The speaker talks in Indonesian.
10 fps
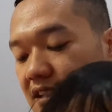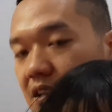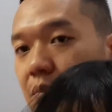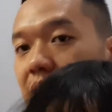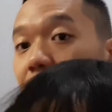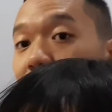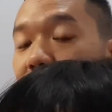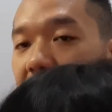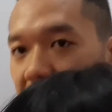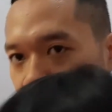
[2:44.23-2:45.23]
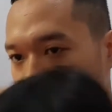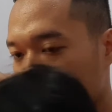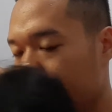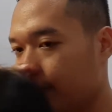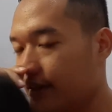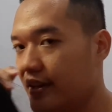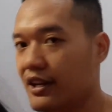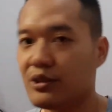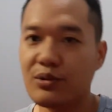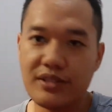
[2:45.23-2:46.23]
zaman dahulu kala.
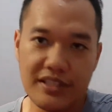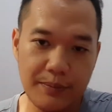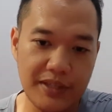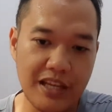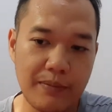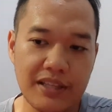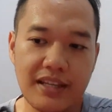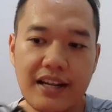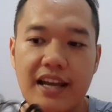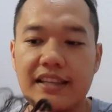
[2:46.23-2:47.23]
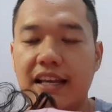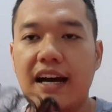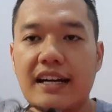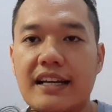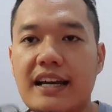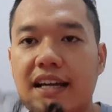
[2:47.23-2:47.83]
Itu sesi pertama terkait harga